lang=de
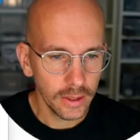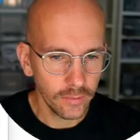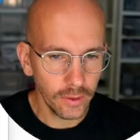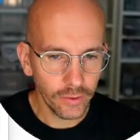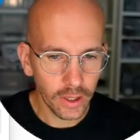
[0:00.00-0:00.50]

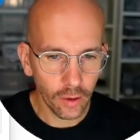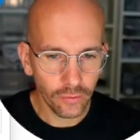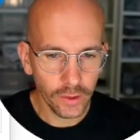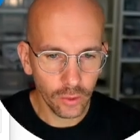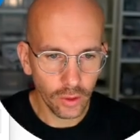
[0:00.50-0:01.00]
Wir
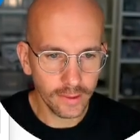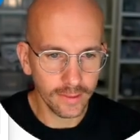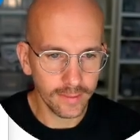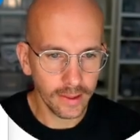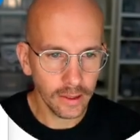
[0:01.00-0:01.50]
verkaufen natürlich die
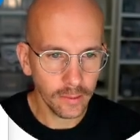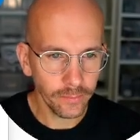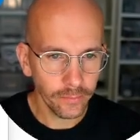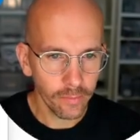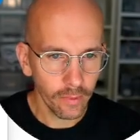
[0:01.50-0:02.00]
Seele,
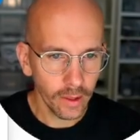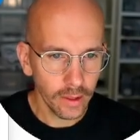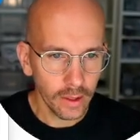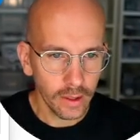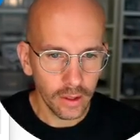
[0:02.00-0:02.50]

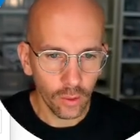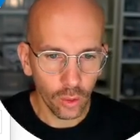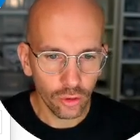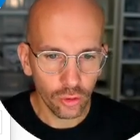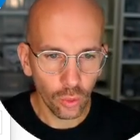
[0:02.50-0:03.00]

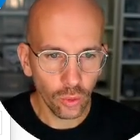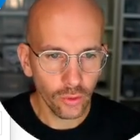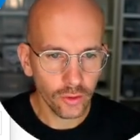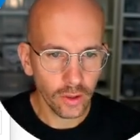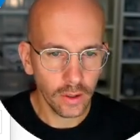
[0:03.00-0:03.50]
holen
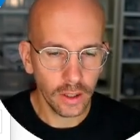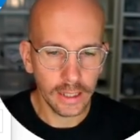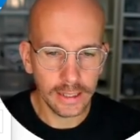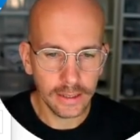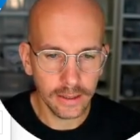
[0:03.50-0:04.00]
uns da
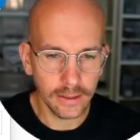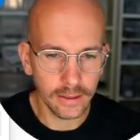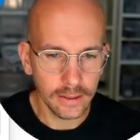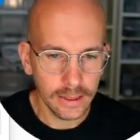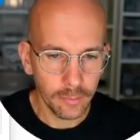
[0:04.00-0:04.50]

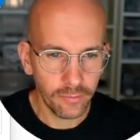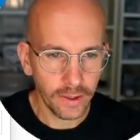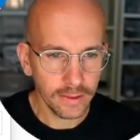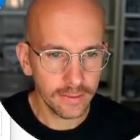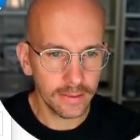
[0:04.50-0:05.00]
einen
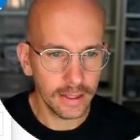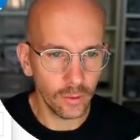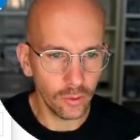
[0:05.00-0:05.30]
Pfad, der